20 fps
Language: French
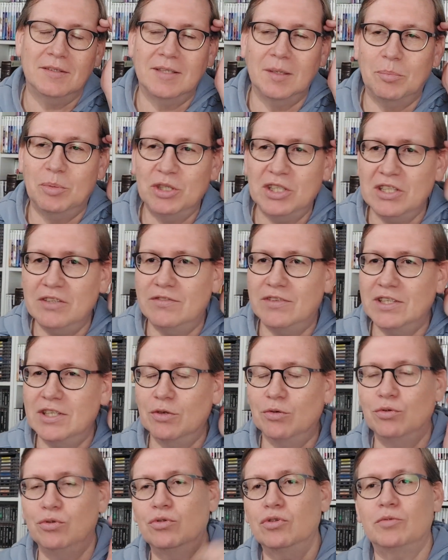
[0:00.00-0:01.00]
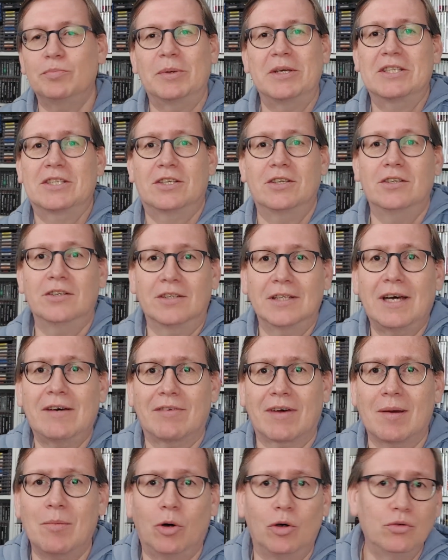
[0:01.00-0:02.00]
ces, petites vidéos news parce qu'il y en a
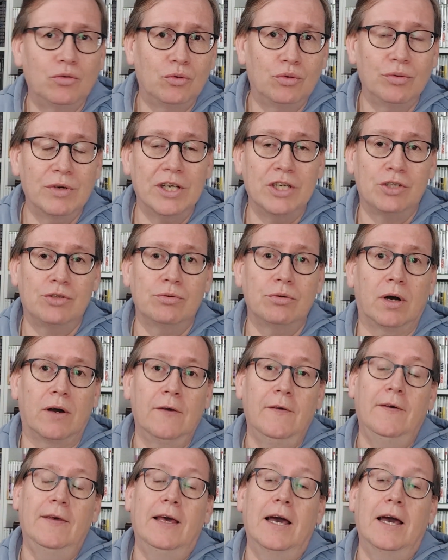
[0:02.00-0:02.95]
vraiment tous les jours.